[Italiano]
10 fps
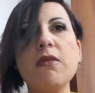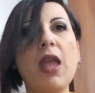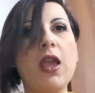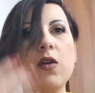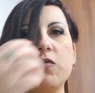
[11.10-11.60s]

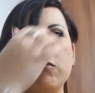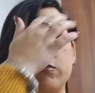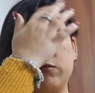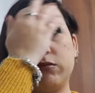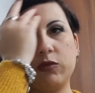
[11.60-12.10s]
un,
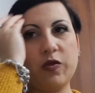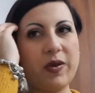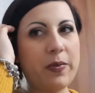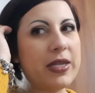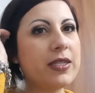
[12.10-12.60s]

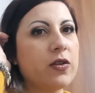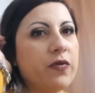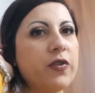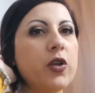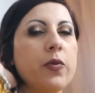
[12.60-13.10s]
dovrebbe essere un
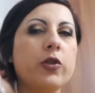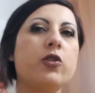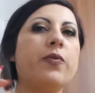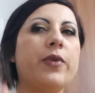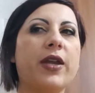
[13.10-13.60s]
video
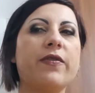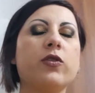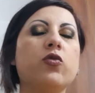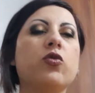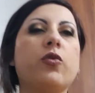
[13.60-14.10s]
molto breve,
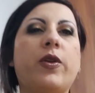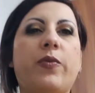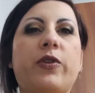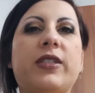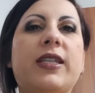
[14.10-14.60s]
giusto per
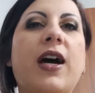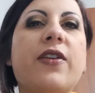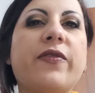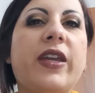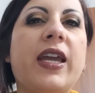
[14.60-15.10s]

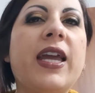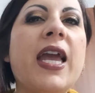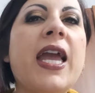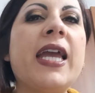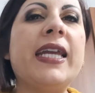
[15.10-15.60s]
mostrarvi
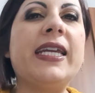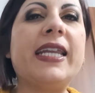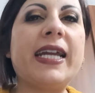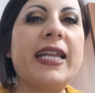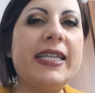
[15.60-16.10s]
i
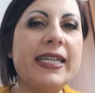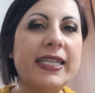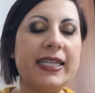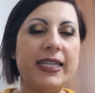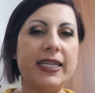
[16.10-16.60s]

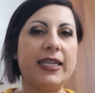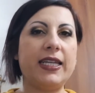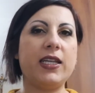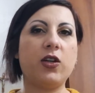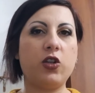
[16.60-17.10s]

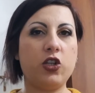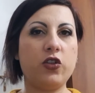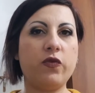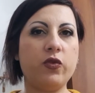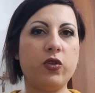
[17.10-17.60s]
regalini che ho
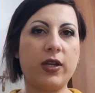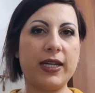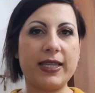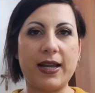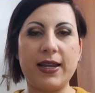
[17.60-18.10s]
ricevuto a
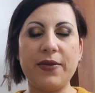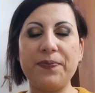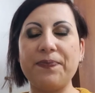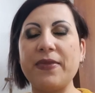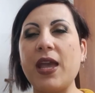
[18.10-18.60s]
Natale.
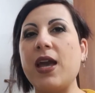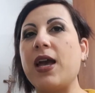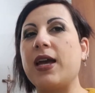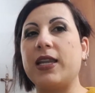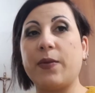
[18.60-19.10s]

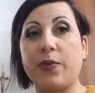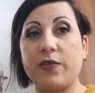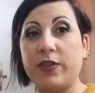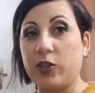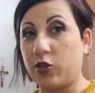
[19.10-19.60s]
Ne
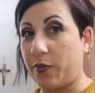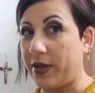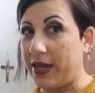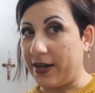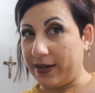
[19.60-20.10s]
approfitto
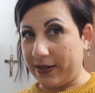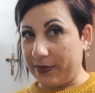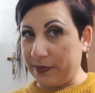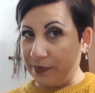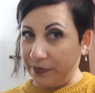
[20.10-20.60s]
per
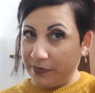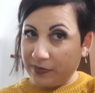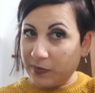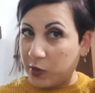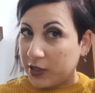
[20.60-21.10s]
eh,
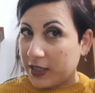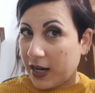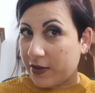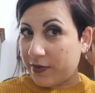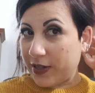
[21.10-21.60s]

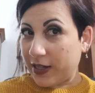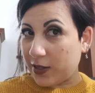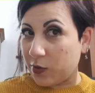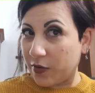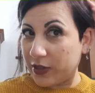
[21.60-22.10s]
mostrarvi il
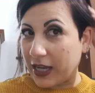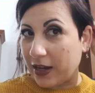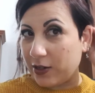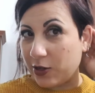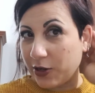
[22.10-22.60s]
nuovo
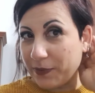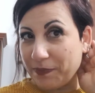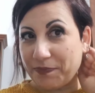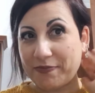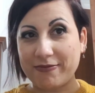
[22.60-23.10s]
taglio.
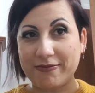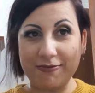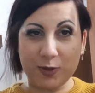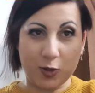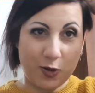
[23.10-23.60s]

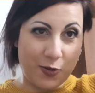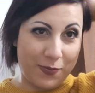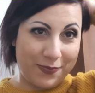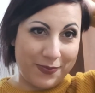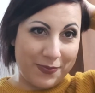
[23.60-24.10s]

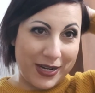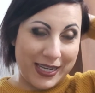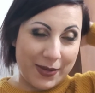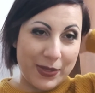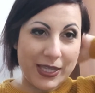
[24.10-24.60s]
Sono
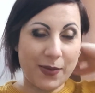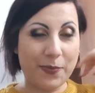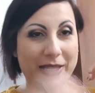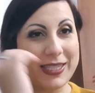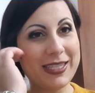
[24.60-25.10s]
praticamente
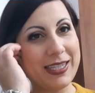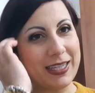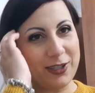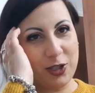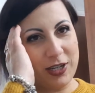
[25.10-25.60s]

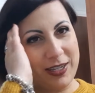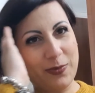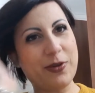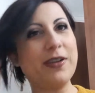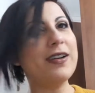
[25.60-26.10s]
impazzita, cioè
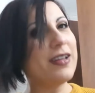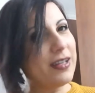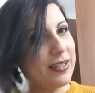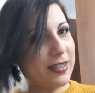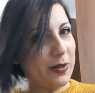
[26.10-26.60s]
tipo
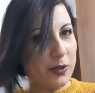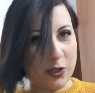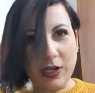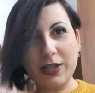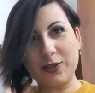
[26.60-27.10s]
da
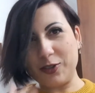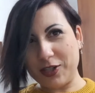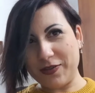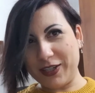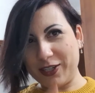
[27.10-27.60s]
questo lato c'è
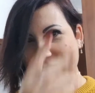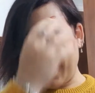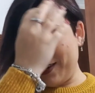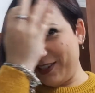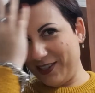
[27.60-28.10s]
il vecchio
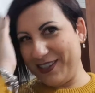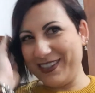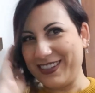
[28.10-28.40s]
taglio